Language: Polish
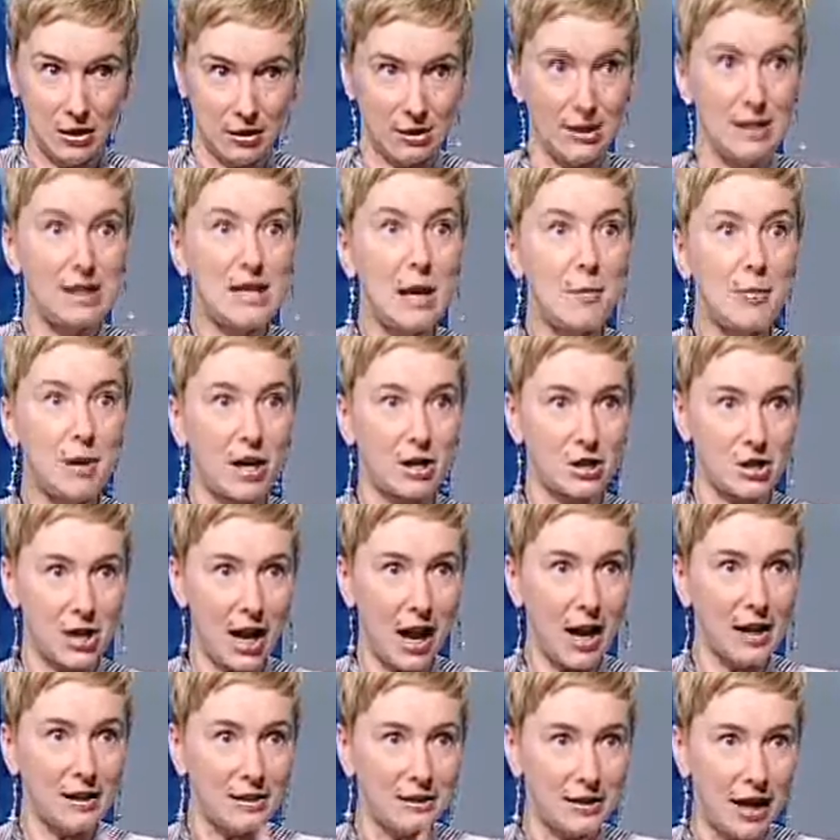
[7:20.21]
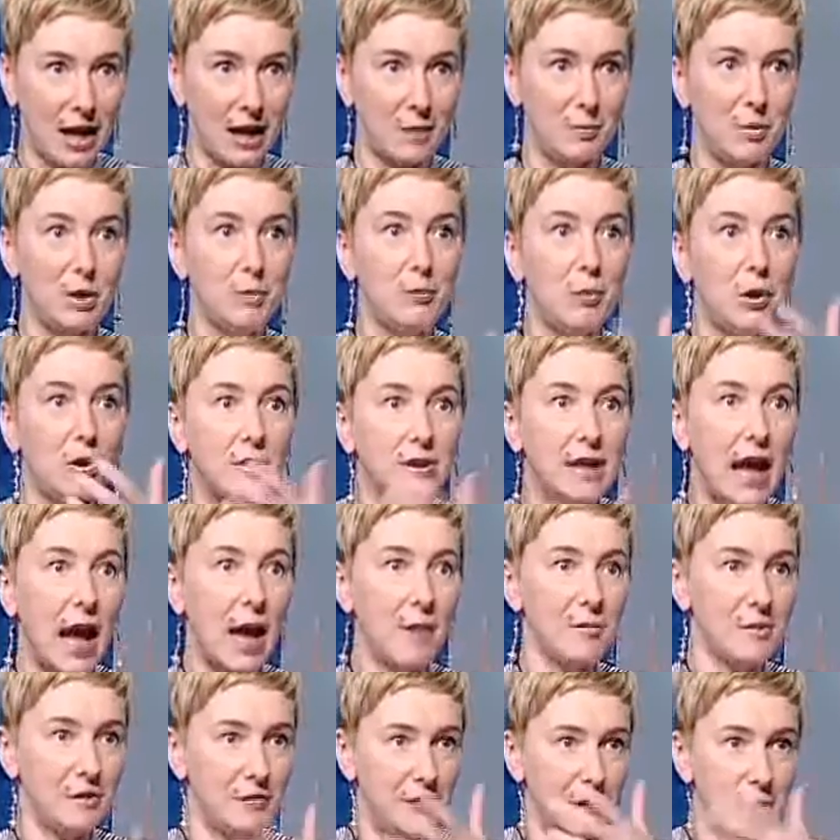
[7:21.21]
i zapraszali, tak,
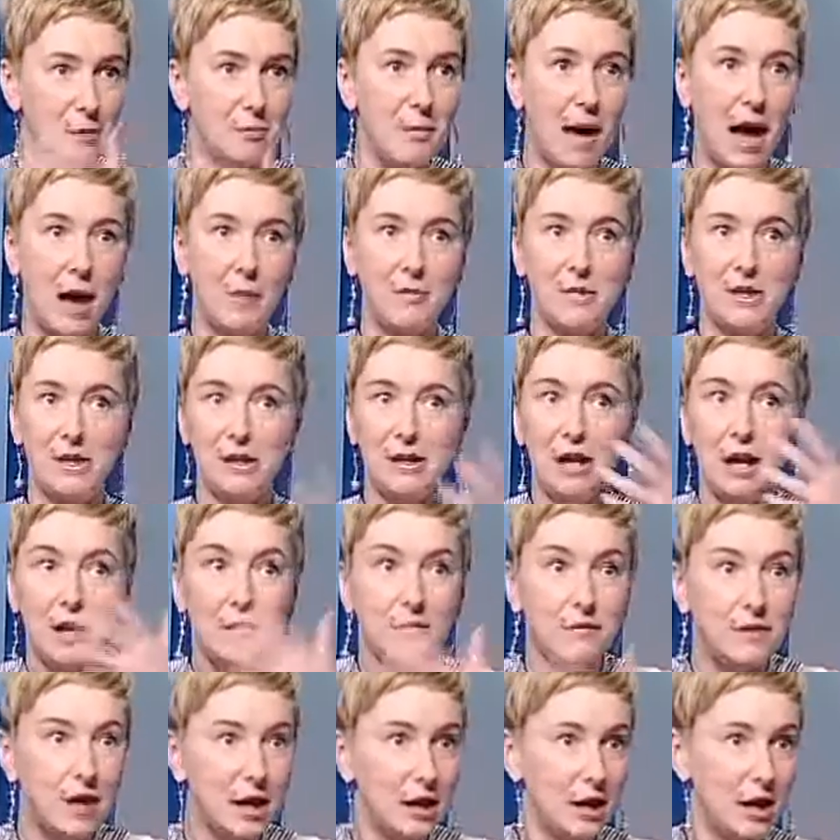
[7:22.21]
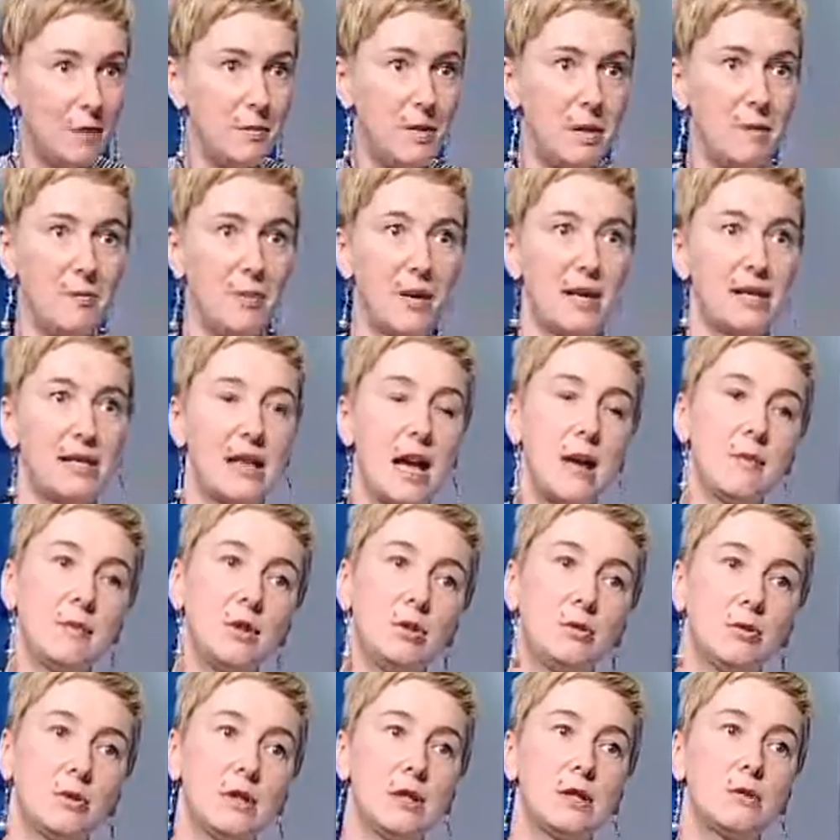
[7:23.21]
billboardami, filmami, wielkimi imprezami
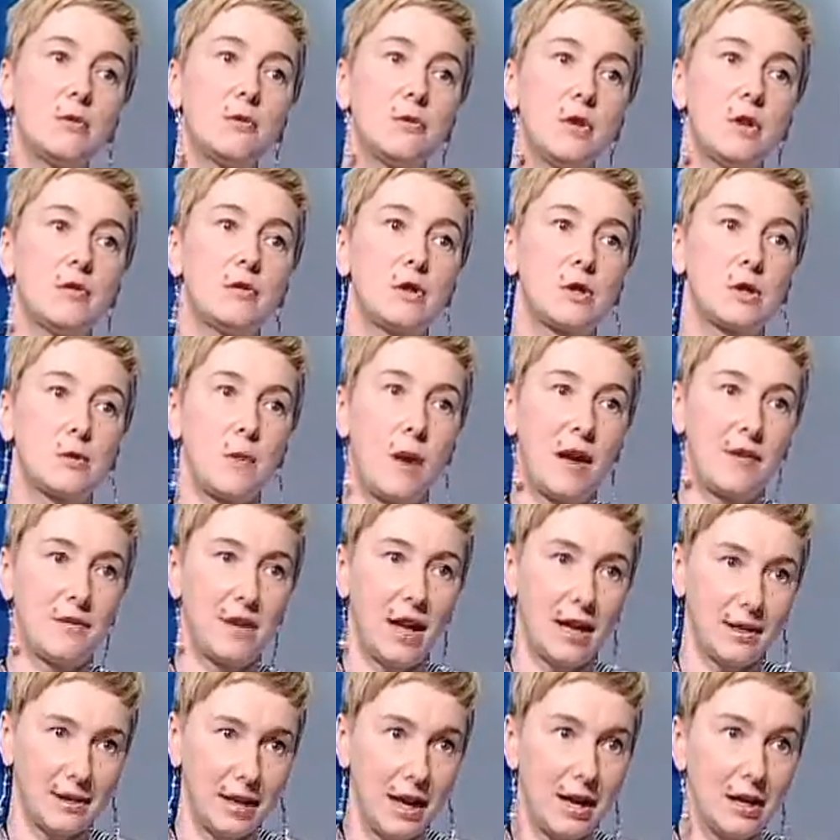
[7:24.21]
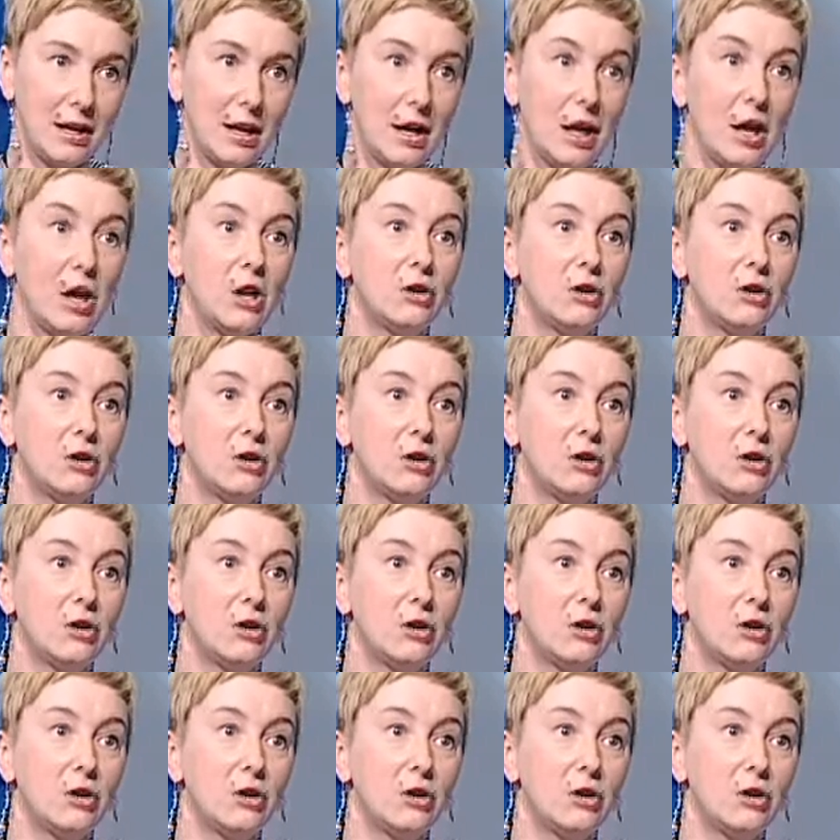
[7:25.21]
turystów do Wrocławia, tak,